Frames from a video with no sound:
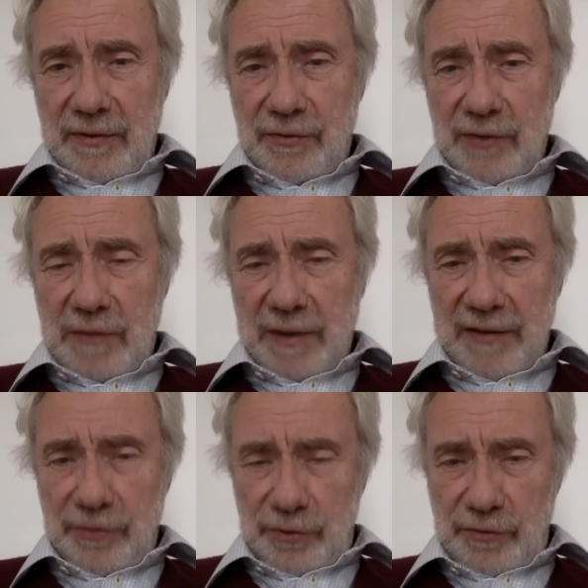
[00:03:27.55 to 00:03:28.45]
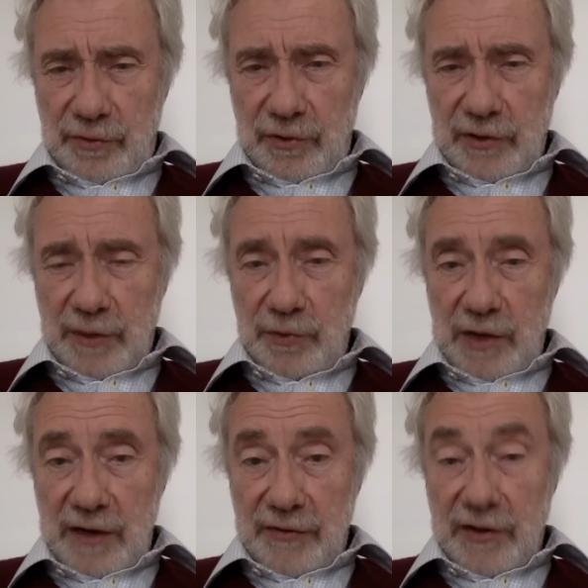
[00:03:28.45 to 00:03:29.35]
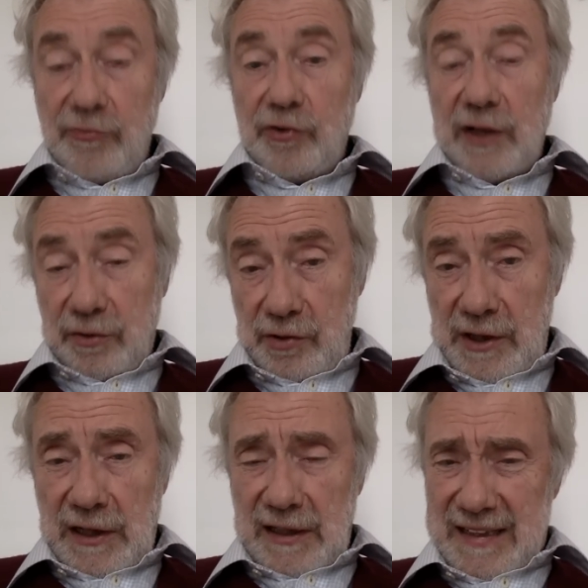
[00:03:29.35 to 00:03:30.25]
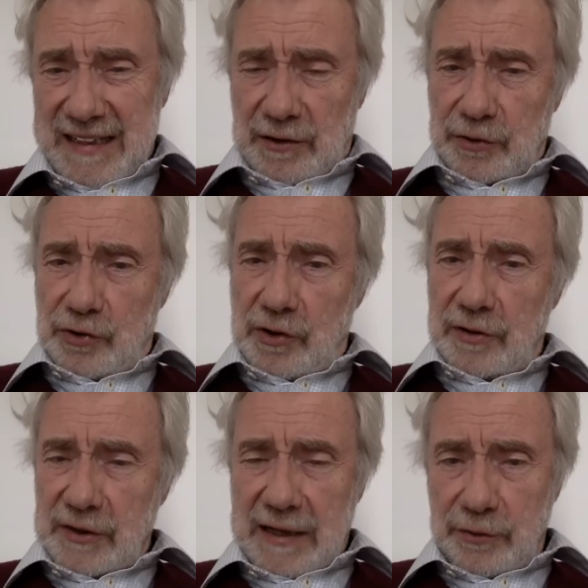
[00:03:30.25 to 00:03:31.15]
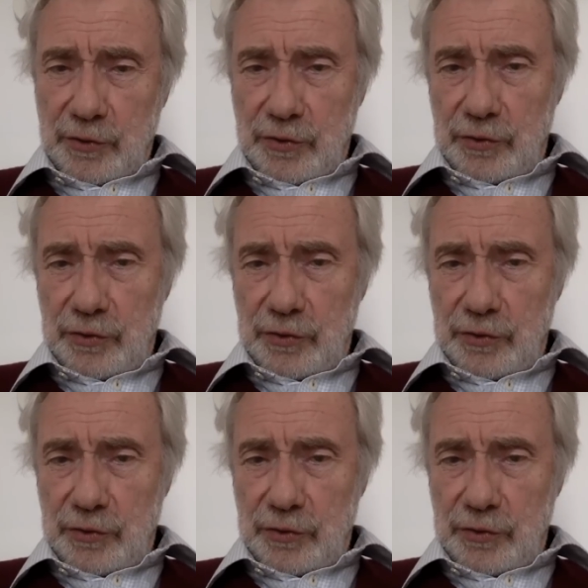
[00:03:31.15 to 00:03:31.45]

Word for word: son apparition devant un tribunal, ce qui veut dire qu'il est encore en train de,